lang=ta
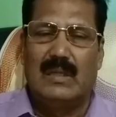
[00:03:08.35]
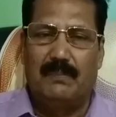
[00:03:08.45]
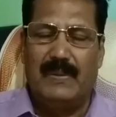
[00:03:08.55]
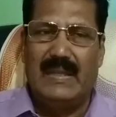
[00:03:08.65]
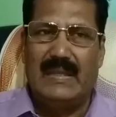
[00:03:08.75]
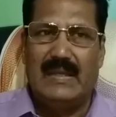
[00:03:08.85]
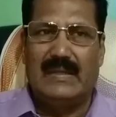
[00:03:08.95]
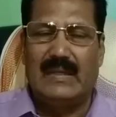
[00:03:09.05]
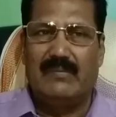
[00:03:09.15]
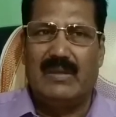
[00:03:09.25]
எப்படி
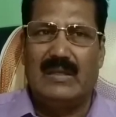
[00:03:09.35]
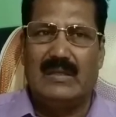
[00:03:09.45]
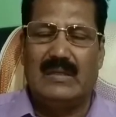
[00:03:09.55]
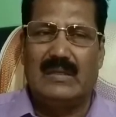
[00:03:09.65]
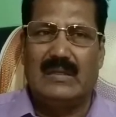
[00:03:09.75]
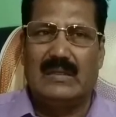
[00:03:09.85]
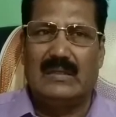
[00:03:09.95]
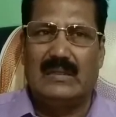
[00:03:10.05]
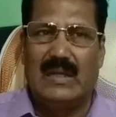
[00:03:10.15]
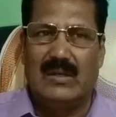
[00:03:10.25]
ஏற்கனவே
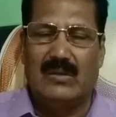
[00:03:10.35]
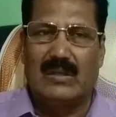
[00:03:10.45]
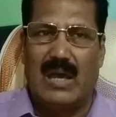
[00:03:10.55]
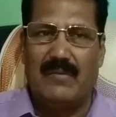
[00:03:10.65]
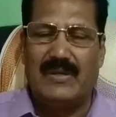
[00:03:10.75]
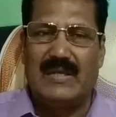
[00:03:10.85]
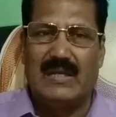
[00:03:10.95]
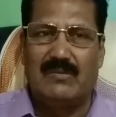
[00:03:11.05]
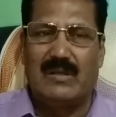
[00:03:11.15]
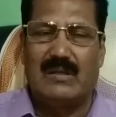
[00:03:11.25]
நடு காவிரி
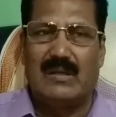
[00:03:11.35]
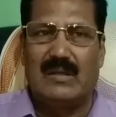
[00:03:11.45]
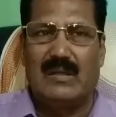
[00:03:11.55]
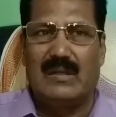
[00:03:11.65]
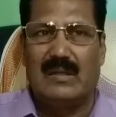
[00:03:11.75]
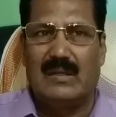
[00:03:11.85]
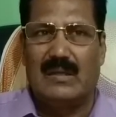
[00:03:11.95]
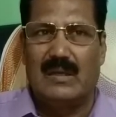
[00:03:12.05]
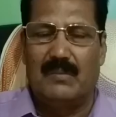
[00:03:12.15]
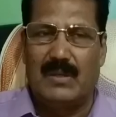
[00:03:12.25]
நடுவர்
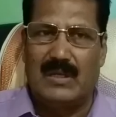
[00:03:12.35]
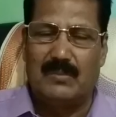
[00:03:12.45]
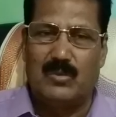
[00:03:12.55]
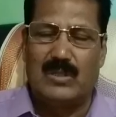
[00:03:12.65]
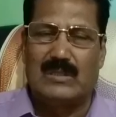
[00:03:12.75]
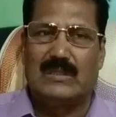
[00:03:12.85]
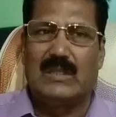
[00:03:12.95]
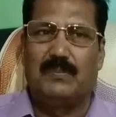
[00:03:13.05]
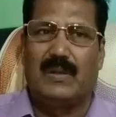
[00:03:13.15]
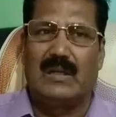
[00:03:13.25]
மன்றம் கொடுத்த
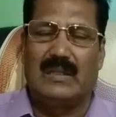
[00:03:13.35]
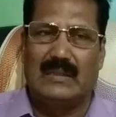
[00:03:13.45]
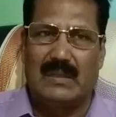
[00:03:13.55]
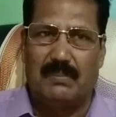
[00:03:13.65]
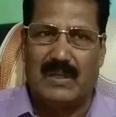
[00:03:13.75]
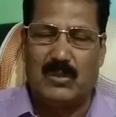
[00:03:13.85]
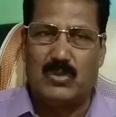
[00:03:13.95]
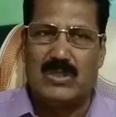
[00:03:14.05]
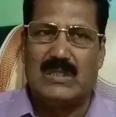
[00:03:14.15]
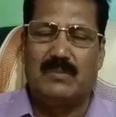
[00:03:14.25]
தீர்ப்புகள் அதுக்கு பிறகு
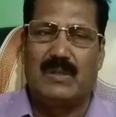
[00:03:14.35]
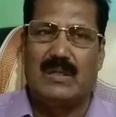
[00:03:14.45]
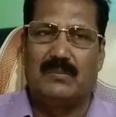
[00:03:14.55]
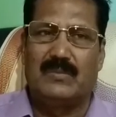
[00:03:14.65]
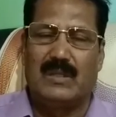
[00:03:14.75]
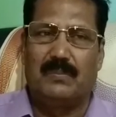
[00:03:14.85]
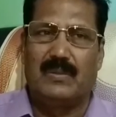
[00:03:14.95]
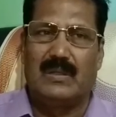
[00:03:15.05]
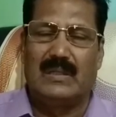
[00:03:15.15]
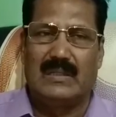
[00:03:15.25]
உச்சநீதிமன்றம்
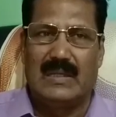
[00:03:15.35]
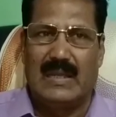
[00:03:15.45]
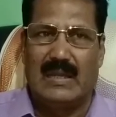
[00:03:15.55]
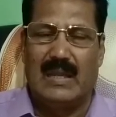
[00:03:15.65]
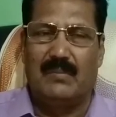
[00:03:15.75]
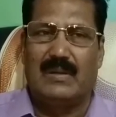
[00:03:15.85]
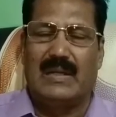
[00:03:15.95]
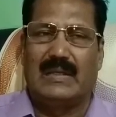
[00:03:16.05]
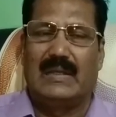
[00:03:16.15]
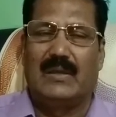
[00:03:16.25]
தீர்ப்பு இதையெல்லாம்
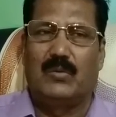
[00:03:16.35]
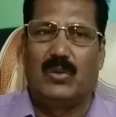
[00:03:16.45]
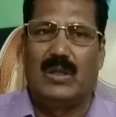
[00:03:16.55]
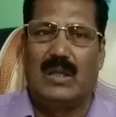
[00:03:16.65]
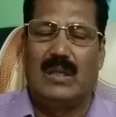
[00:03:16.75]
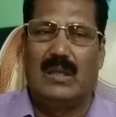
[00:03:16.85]
கணக்கிலே கொண்டு